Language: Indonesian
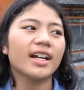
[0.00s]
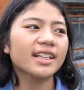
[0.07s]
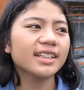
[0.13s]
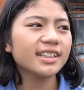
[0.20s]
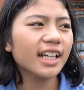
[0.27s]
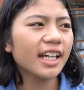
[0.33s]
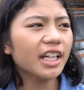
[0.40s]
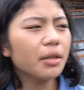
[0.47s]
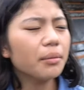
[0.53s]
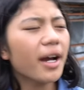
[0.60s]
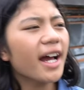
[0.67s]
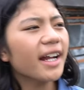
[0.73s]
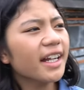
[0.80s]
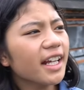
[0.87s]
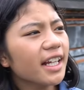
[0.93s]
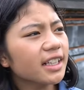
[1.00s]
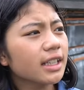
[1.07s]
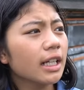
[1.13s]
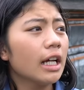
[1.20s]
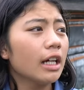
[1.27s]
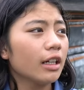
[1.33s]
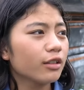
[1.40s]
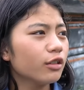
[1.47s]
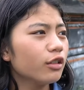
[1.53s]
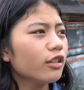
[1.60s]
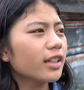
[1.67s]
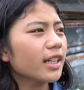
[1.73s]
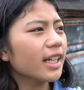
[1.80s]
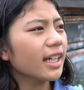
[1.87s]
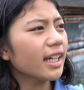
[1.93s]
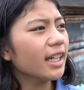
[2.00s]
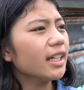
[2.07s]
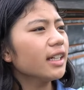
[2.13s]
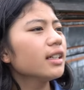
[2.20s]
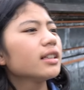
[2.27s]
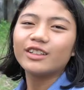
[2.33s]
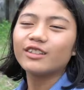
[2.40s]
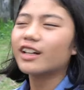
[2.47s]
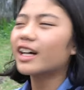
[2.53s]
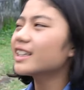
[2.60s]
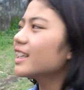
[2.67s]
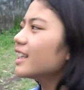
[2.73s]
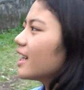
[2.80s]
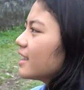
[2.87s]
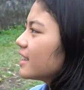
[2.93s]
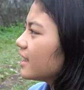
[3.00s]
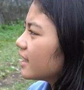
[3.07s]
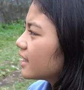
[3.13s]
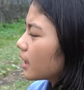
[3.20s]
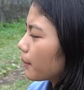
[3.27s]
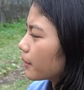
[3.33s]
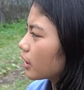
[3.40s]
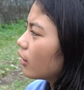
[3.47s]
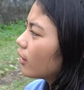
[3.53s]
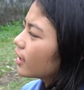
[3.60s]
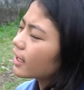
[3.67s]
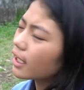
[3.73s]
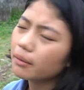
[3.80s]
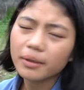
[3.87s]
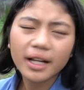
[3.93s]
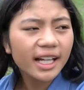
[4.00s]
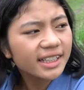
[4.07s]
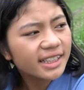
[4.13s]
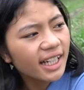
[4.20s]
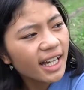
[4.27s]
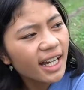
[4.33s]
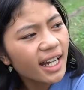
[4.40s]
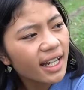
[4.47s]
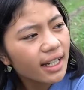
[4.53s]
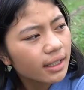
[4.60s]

rasanya ini manis gurih duduk aja deh sini siapa tahu ada yang belanja